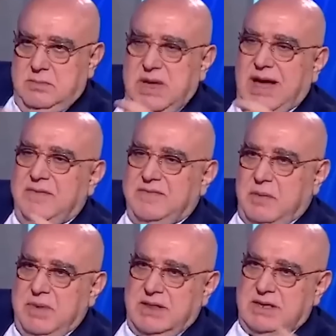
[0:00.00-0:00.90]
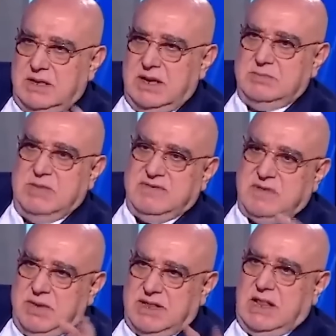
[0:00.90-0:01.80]
بيعرف طبيعه الناس بيعرف
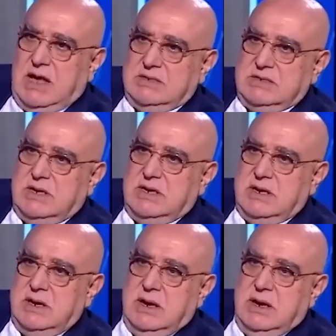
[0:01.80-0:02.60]
طبيعه العسكر